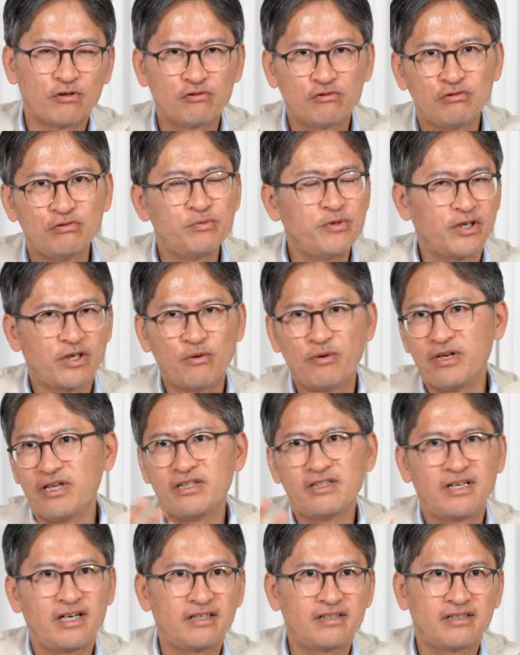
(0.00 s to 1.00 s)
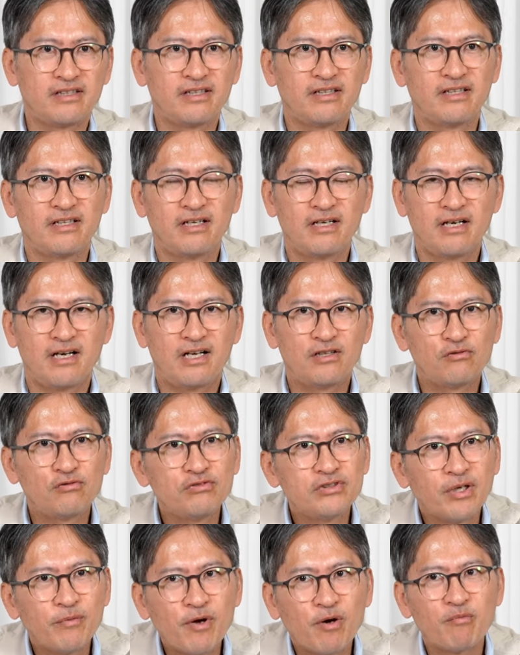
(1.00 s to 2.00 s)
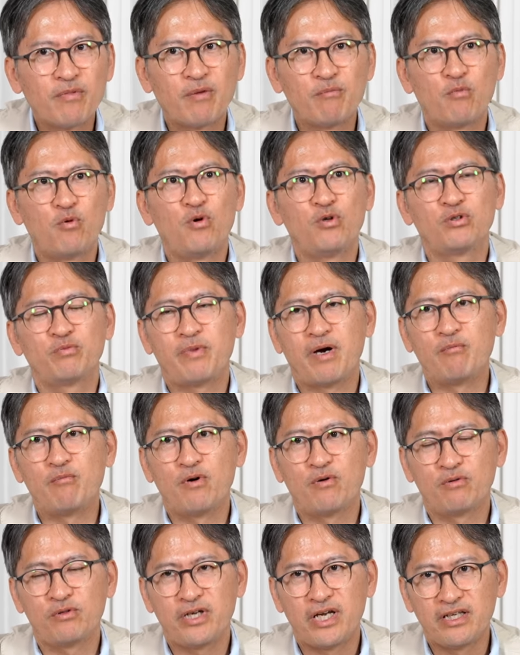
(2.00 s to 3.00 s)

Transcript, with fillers: 20명의 회의를 할 때 한 두 세 명만 모여서 밥 먹,